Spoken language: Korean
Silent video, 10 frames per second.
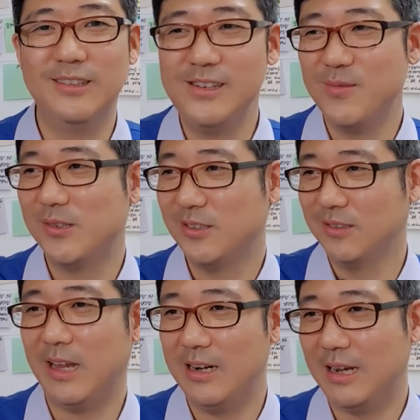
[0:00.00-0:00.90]
흔들리면서
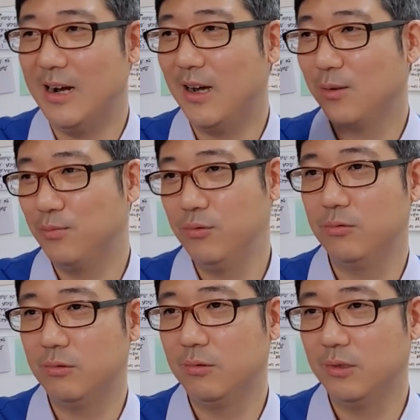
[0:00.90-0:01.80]
나, 날아가서 퓨
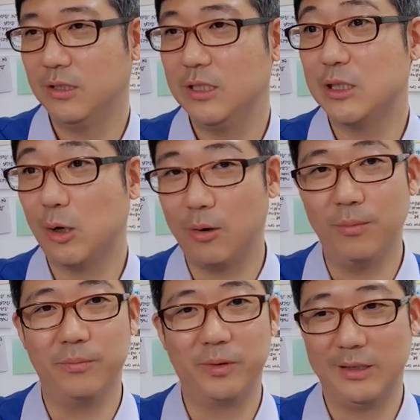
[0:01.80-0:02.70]

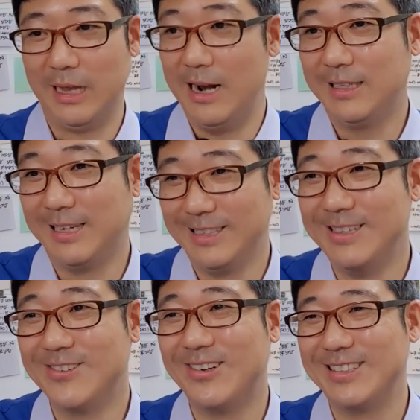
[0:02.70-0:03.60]
CG처럼 이렇게
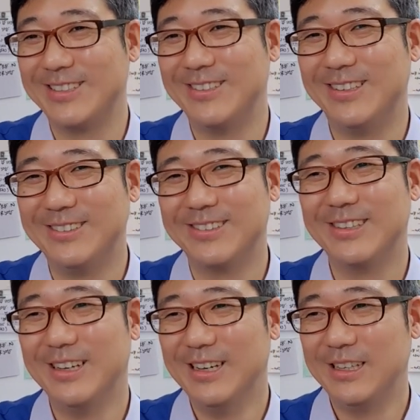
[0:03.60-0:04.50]
날아다니는 것 같은 거예요 그,
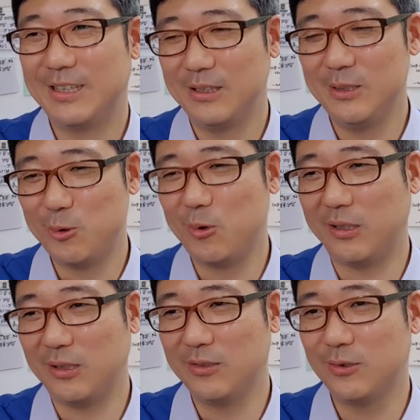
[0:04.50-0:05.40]
이렇게 이쪽
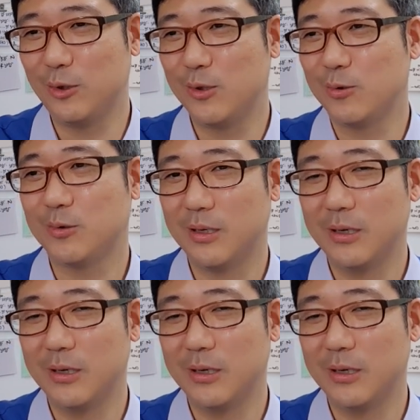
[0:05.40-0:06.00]
갔다 툭 떨어지고